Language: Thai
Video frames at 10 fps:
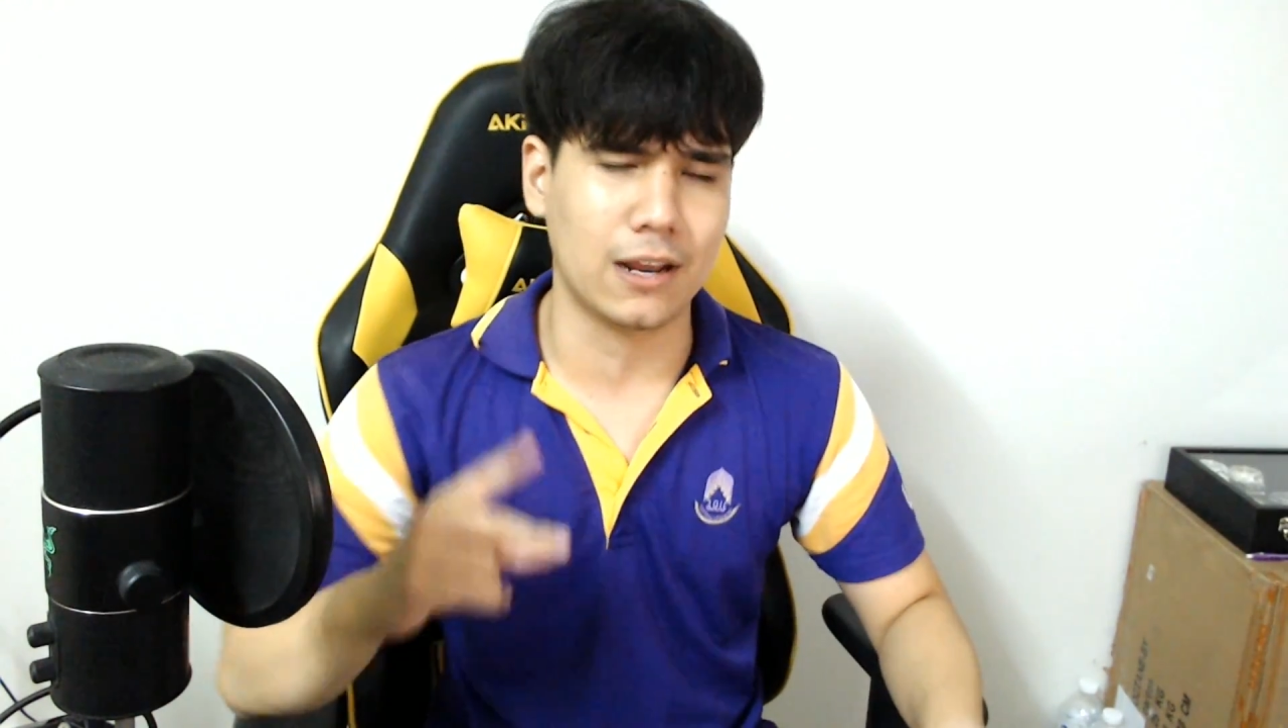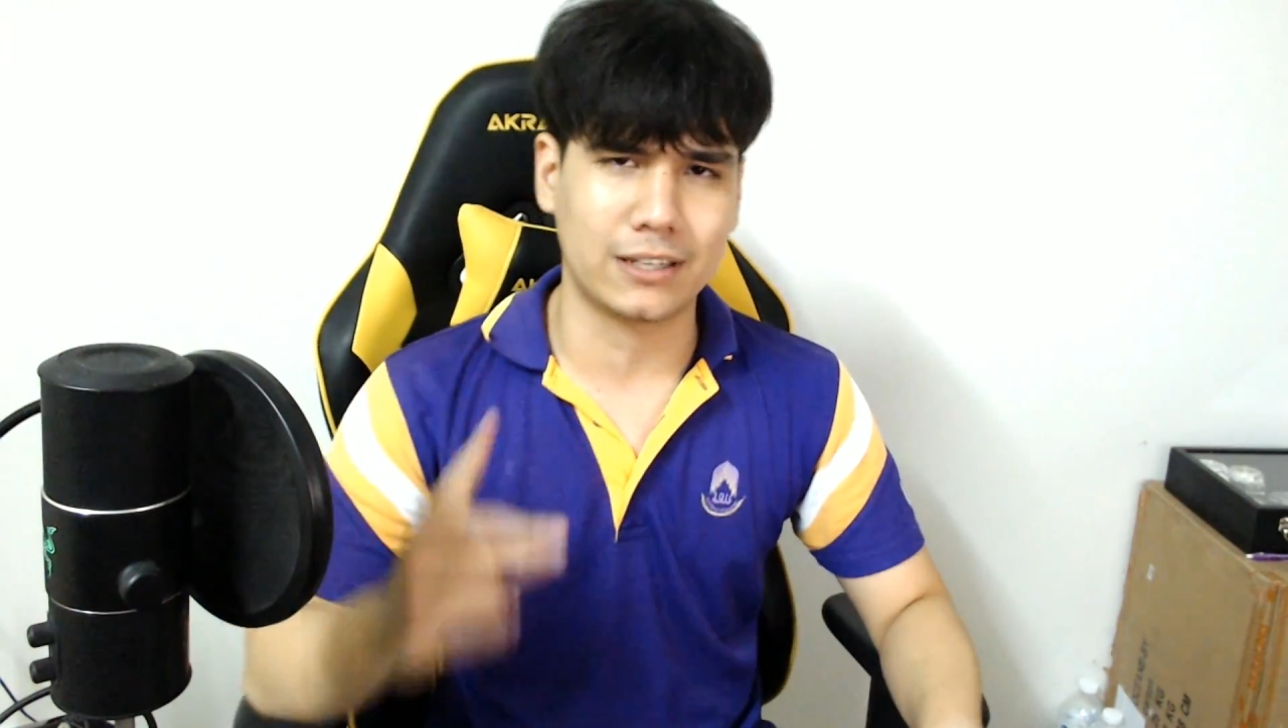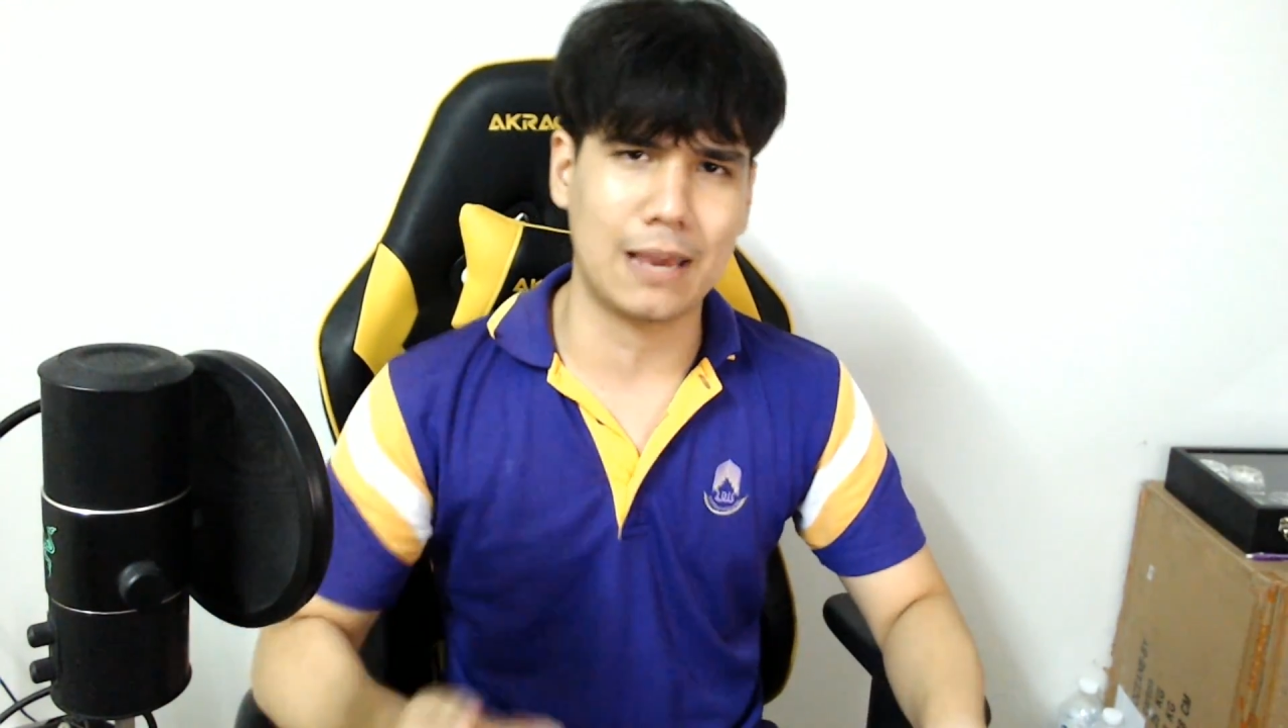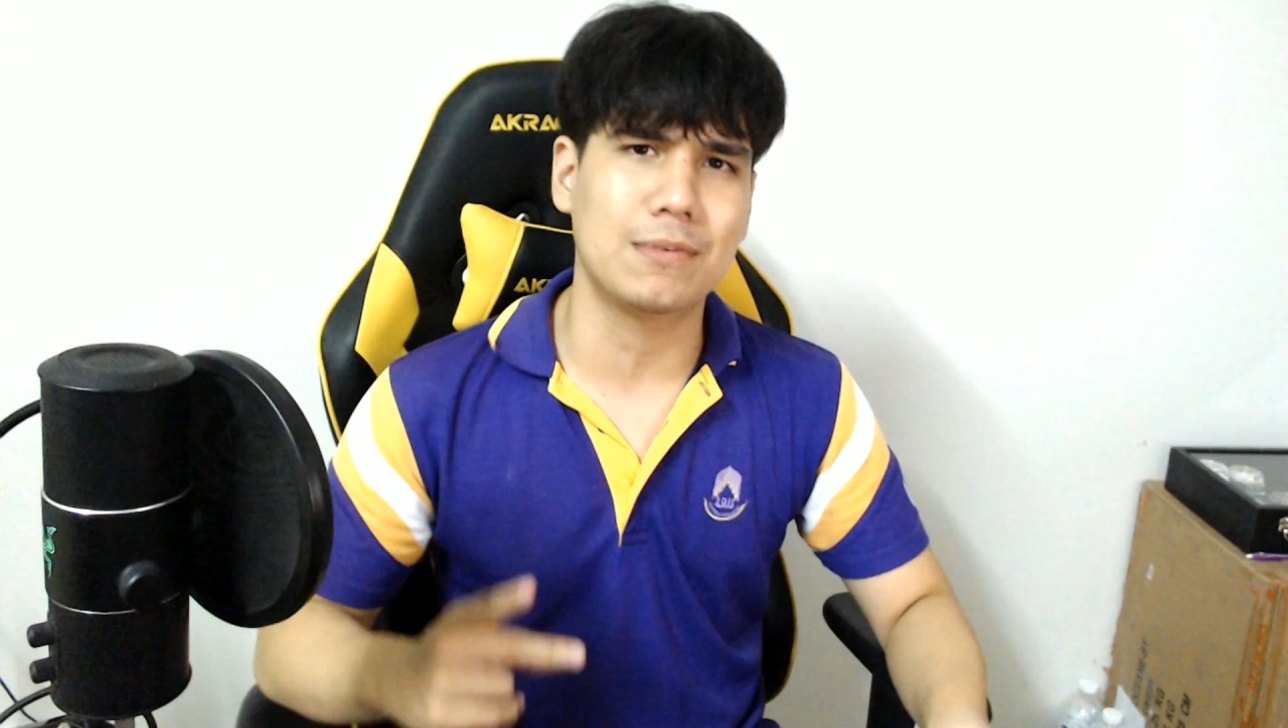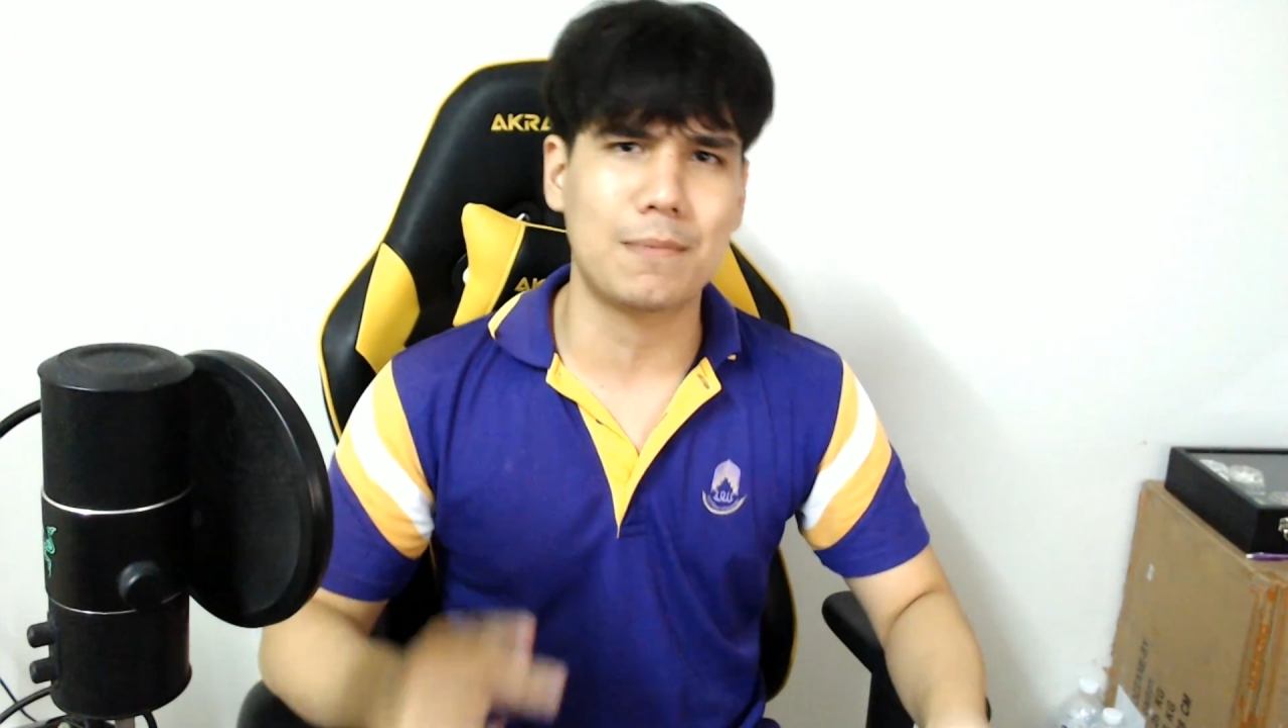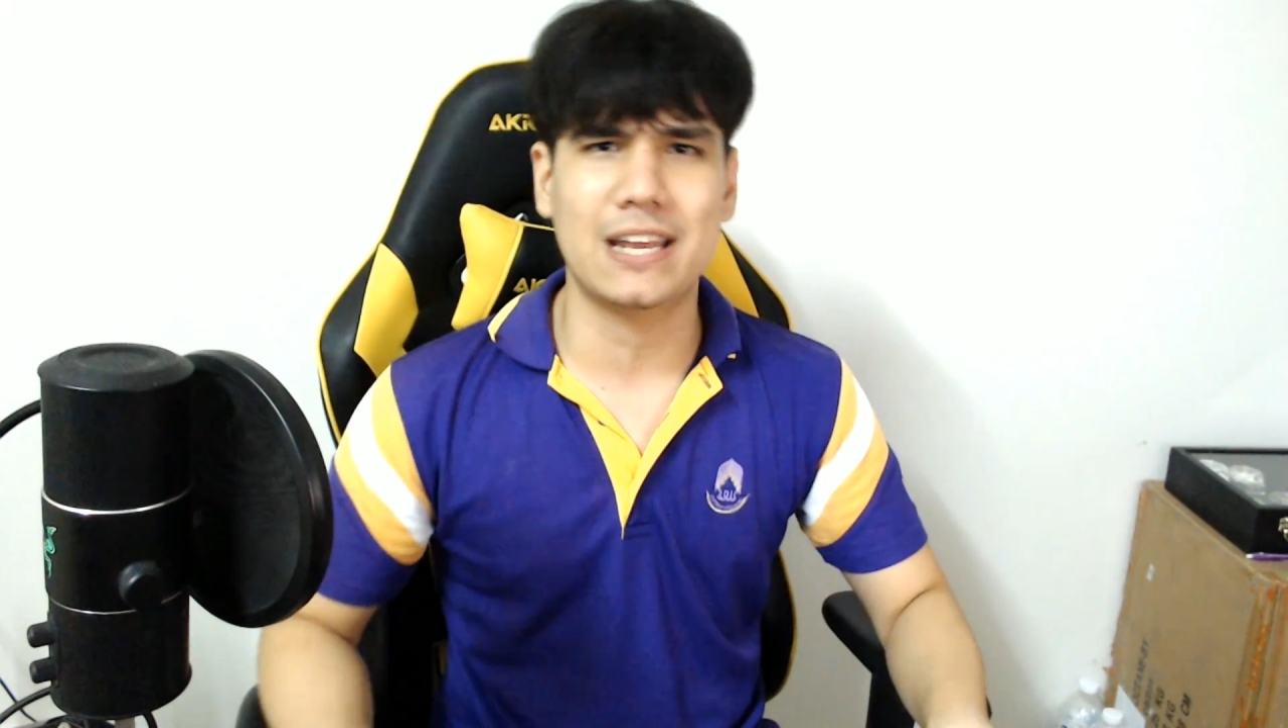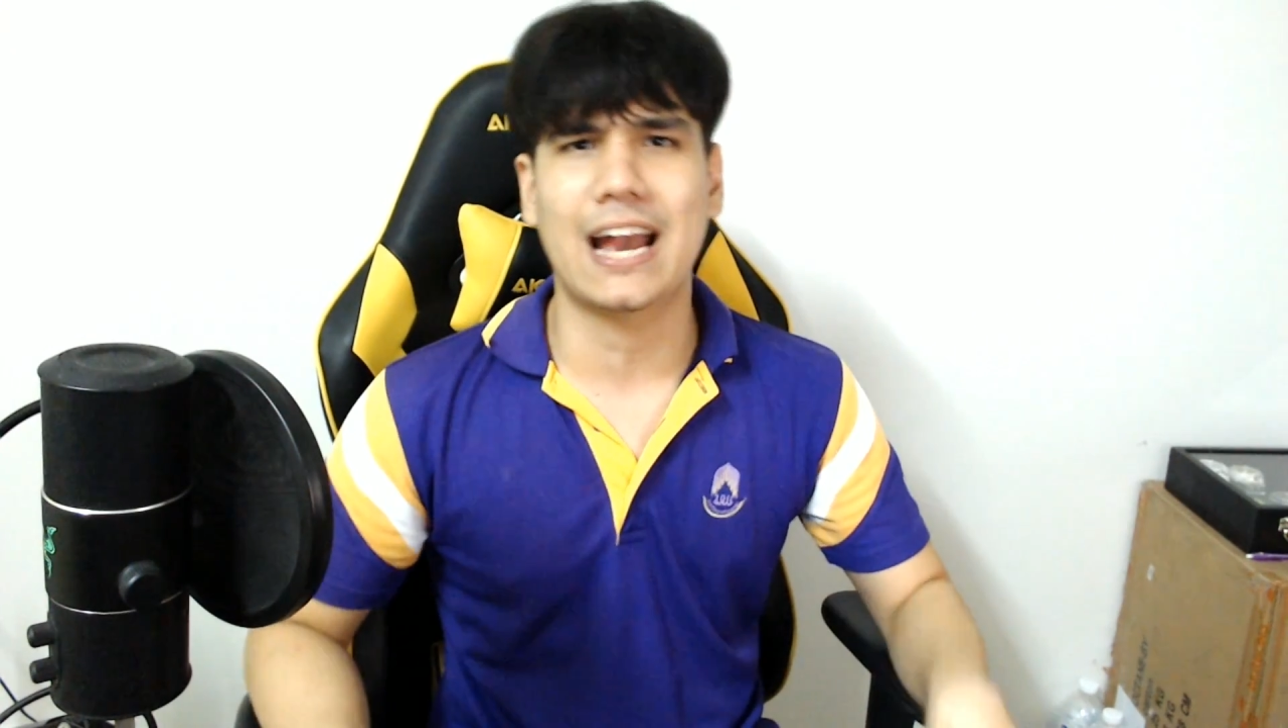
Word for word: เดี๋ยวเกมจะเป็น